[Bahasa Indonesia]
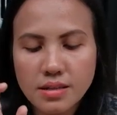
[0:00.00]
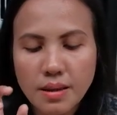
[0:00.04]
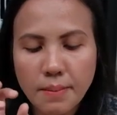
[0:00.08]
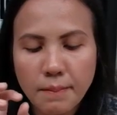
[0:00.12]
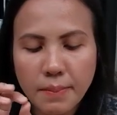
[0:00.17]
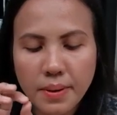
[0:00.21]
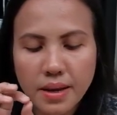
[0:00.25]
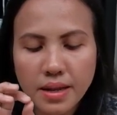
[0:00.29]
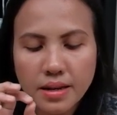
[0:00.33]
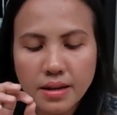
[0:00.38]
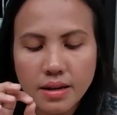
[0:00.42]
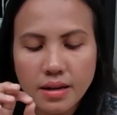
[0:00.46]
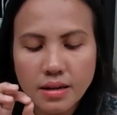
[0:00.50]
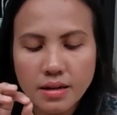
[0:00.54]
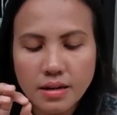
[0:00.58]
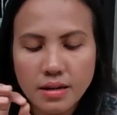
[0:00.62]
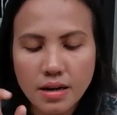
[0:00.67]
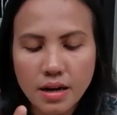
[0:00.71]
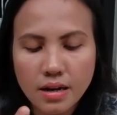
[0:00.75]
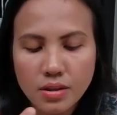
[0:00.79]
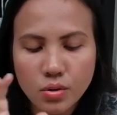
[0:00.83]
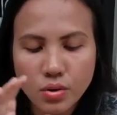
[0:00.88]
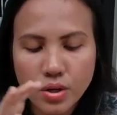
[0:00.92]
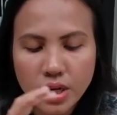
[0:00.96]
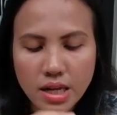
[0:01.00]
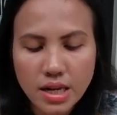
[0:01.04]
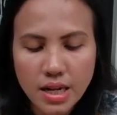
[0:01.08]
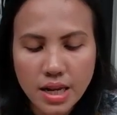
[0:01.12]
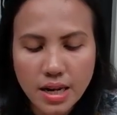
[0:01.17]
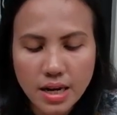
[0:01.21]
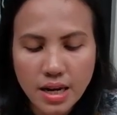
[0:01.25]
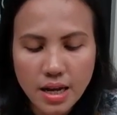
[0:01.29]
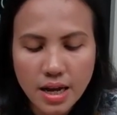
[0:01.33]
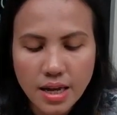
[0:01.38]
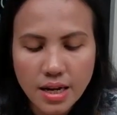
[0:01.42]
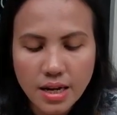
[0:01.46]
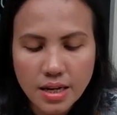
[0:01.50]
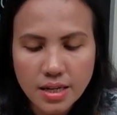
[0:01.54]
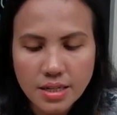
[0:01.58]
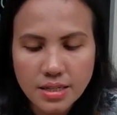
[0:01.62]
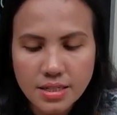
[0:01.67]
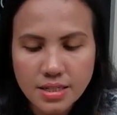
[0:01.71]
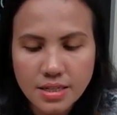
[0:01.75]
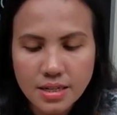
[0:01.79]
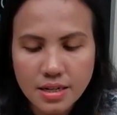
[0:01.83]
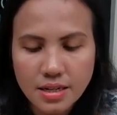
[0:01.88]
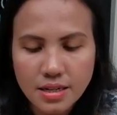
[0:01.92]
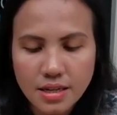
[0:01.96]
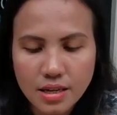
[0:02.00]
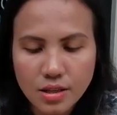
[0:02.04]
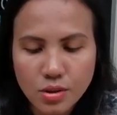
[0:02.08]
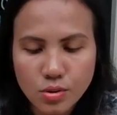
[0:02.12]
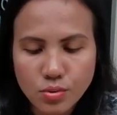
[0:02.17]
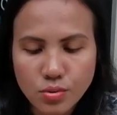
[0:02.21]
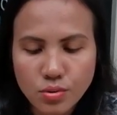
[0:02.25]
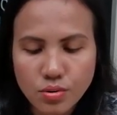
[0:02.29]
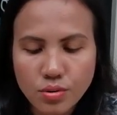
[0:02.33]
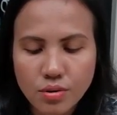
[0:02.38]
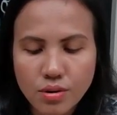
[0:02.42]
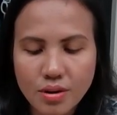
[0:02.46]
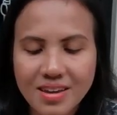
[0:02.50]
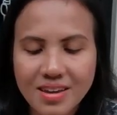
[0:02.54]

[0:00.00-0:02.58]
sampai uh, atau dari anak-anak kecilnya itu